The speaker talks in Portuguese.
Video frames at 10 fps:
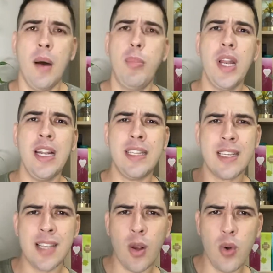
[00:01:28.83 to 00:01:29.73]
por ele ter
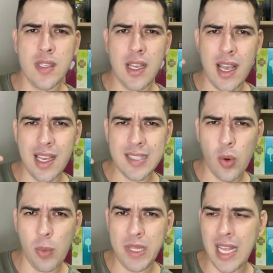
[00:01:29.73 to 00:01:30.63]
essa coisa, essa
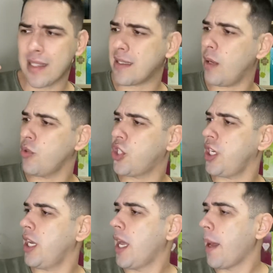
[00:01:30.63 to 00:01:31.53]
combinação
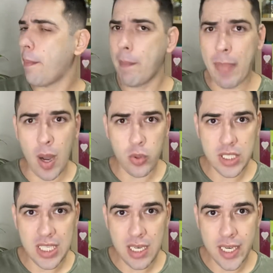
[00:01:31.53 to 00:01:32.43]
de
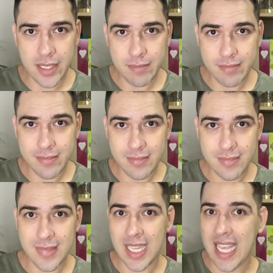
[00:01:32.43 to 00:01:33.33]
baunilha,
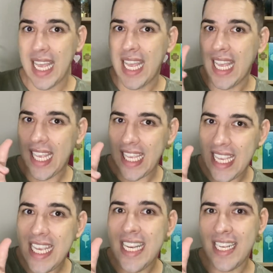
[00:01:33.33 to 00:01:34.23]

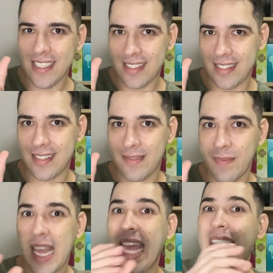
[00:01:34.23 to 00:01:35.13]
íris
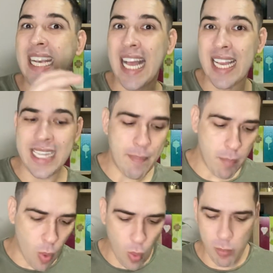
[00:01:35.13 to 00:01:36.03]
e
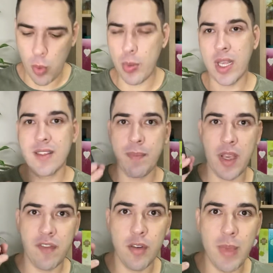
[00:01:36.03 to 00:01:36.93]
cardamomo, porque esse
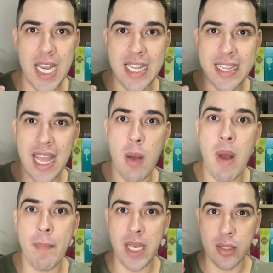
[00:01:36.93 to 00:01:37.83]
perfume ele tem
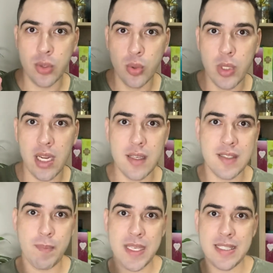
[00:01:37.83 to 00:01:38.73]
uma abertura
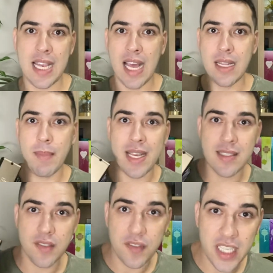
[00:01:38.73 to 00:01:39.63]
especiada
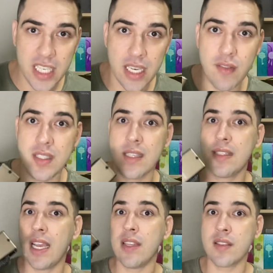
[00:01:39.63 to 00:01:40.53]
mais fria, você
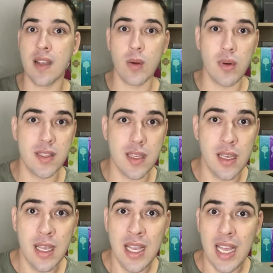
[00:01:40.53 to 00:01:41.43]
sente essa coisa
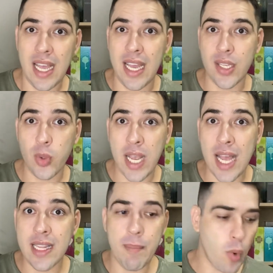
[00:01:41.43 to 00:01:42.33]
é, do
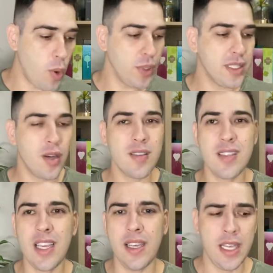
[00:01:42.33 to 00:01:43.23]
cardamomo. Então
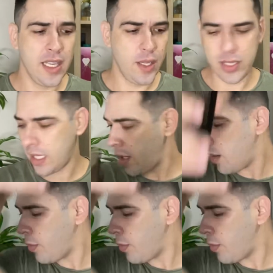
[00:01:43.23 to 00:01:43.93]
assim, eu até dei uma